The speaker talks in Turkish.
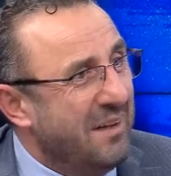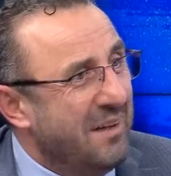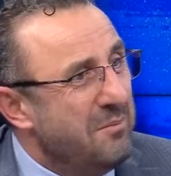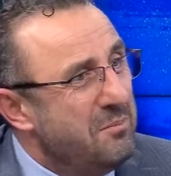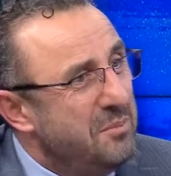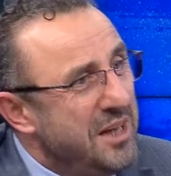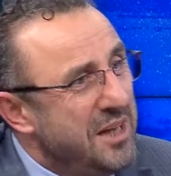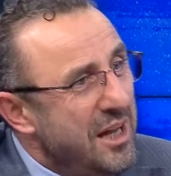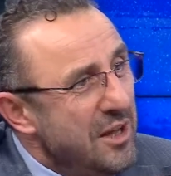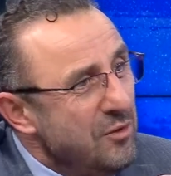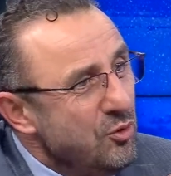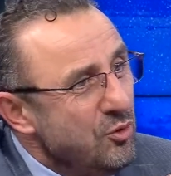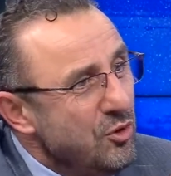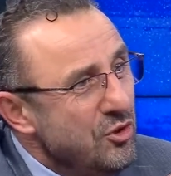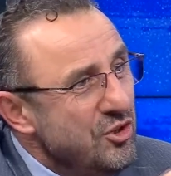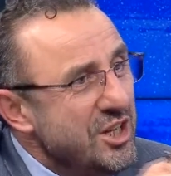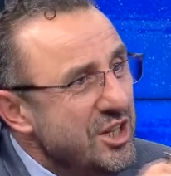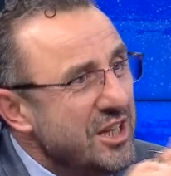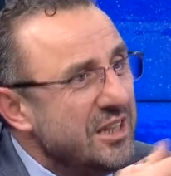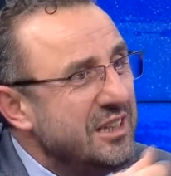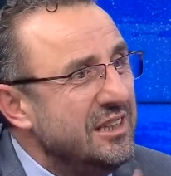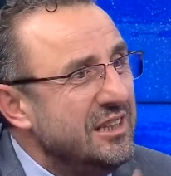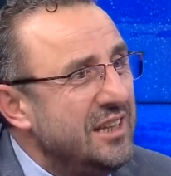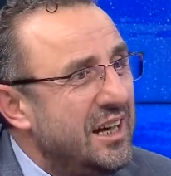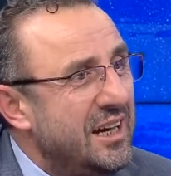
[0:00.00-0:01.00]
Biraz
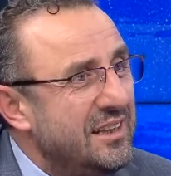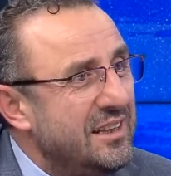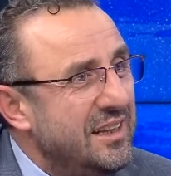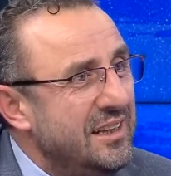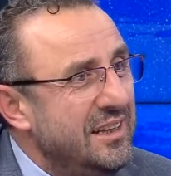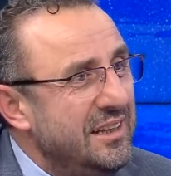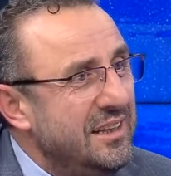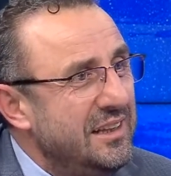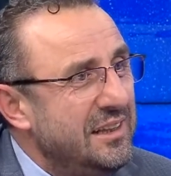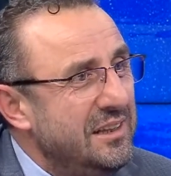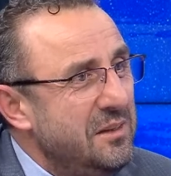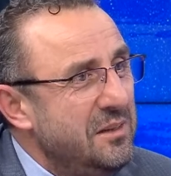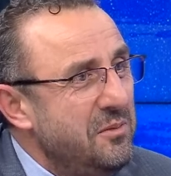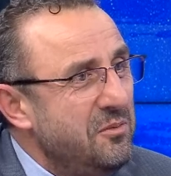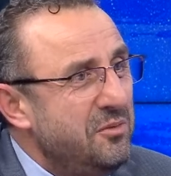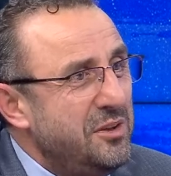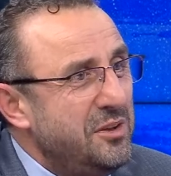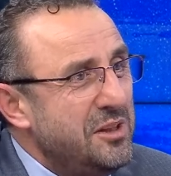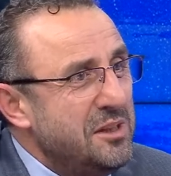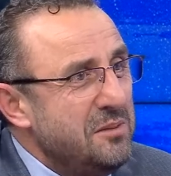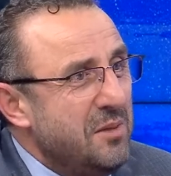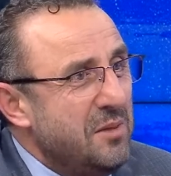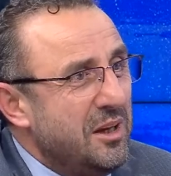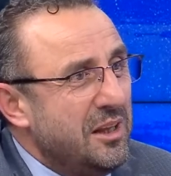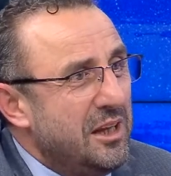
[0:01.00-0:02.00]
önce gıdada ne dedim?
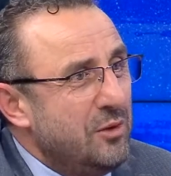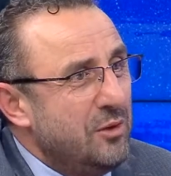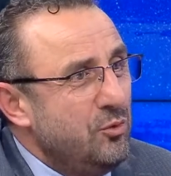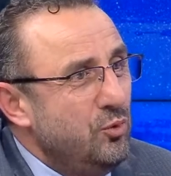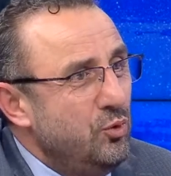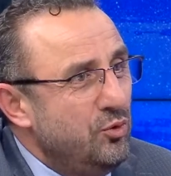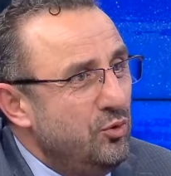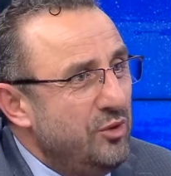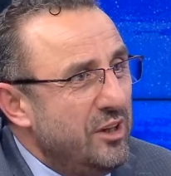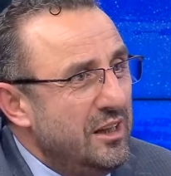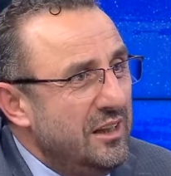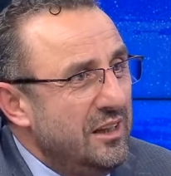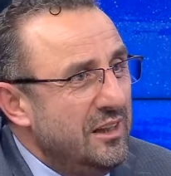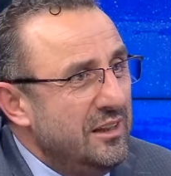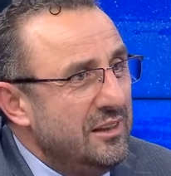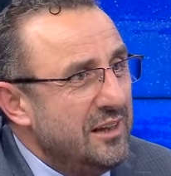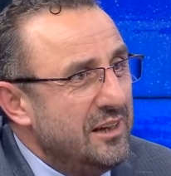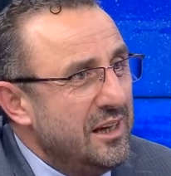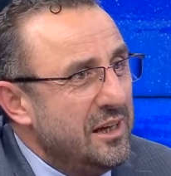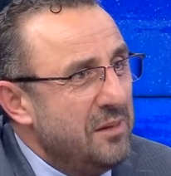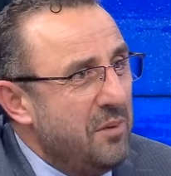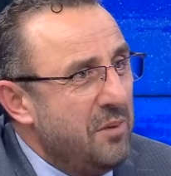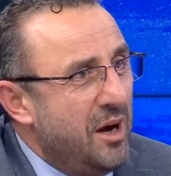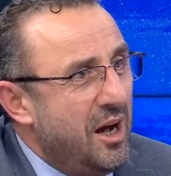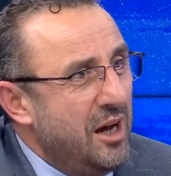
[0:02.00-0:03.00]
Firmalar 150
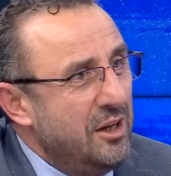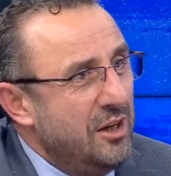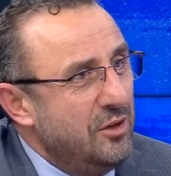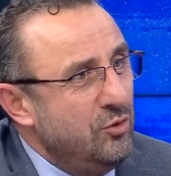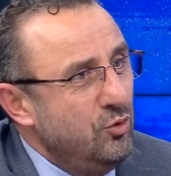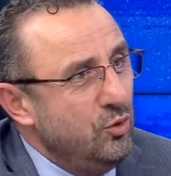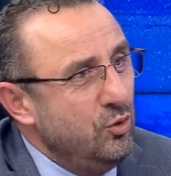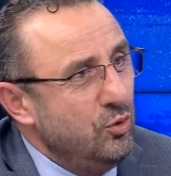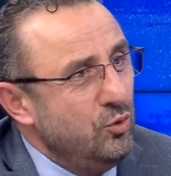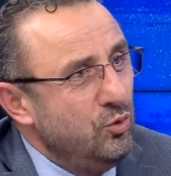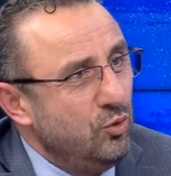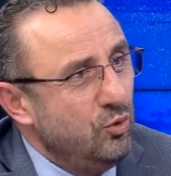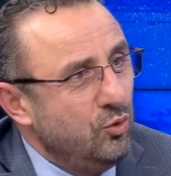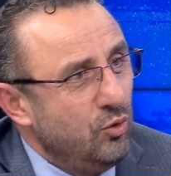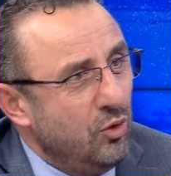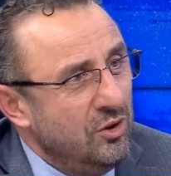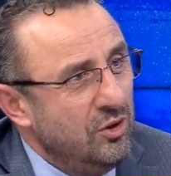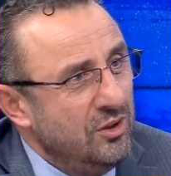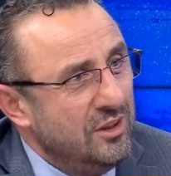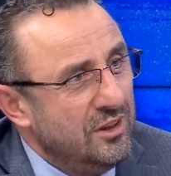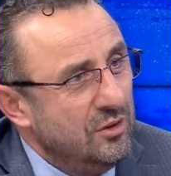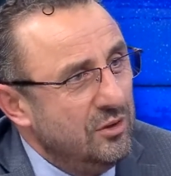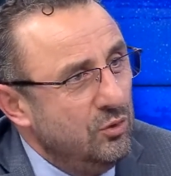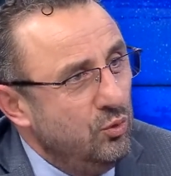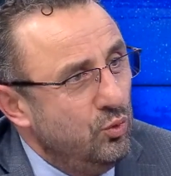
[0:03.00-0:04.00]
liraya mal ediyor, 110
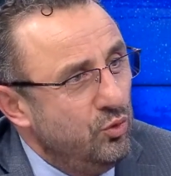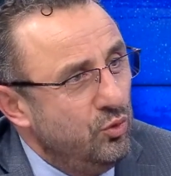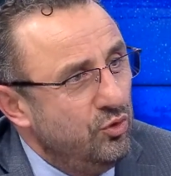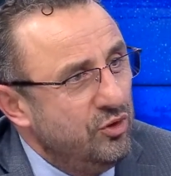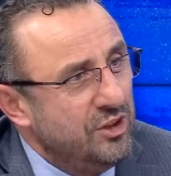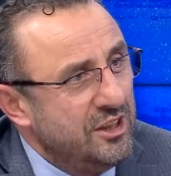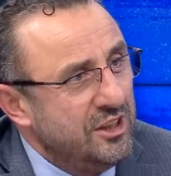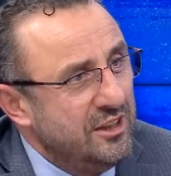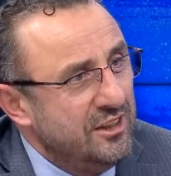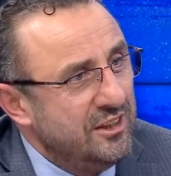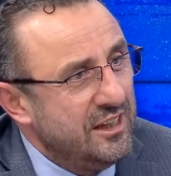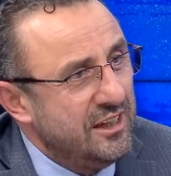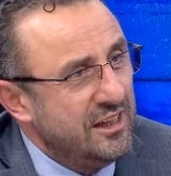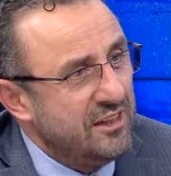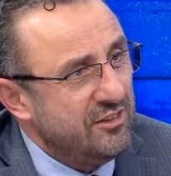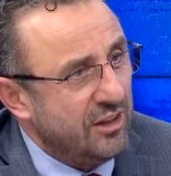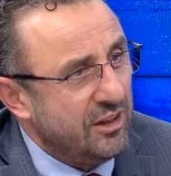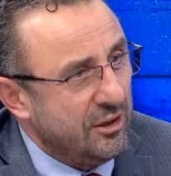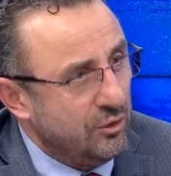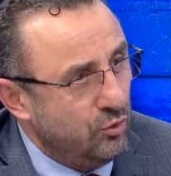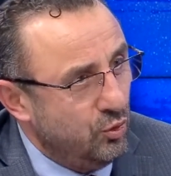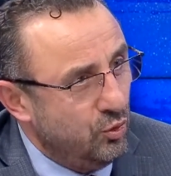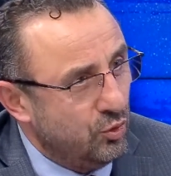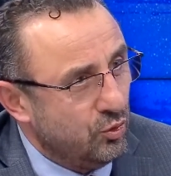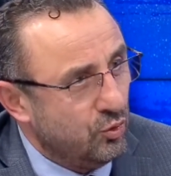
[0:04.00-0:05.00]
102 liraya
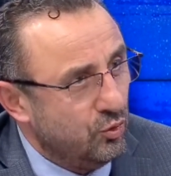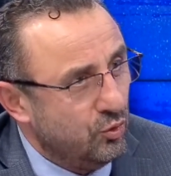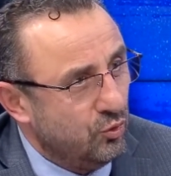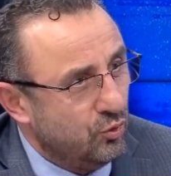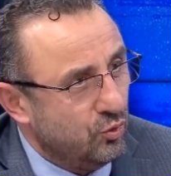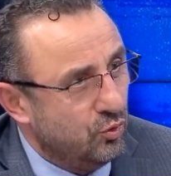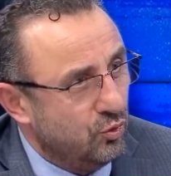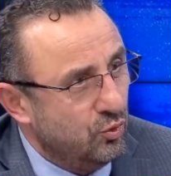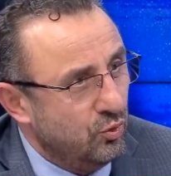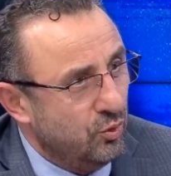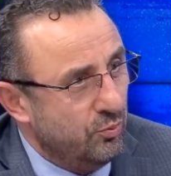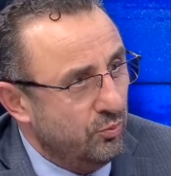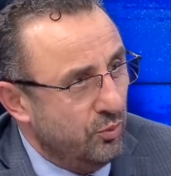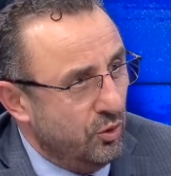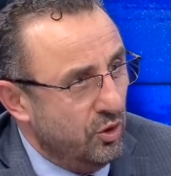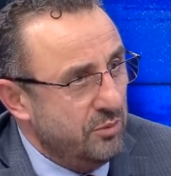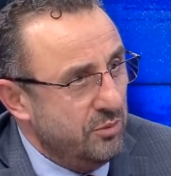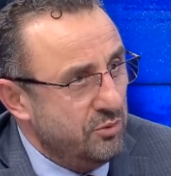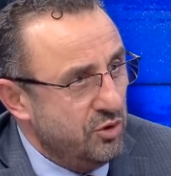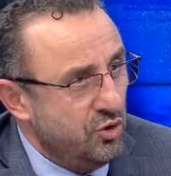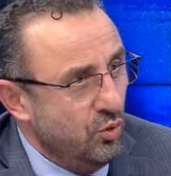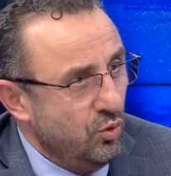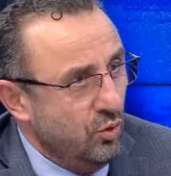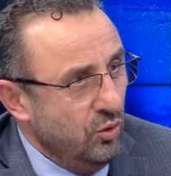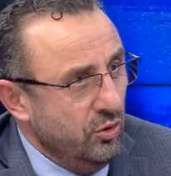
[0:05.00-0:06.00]
satıyor gözüküyor. Böyle
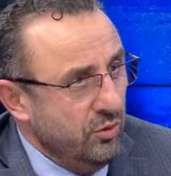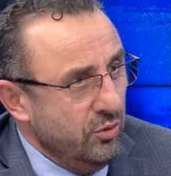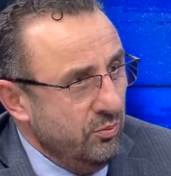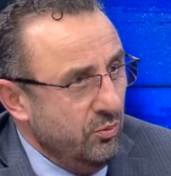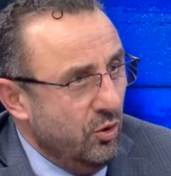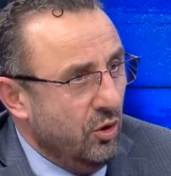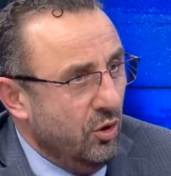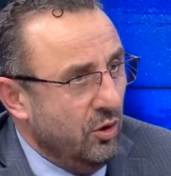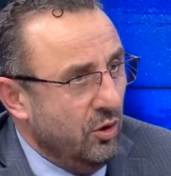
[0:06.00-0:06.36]
bir şey olur mu?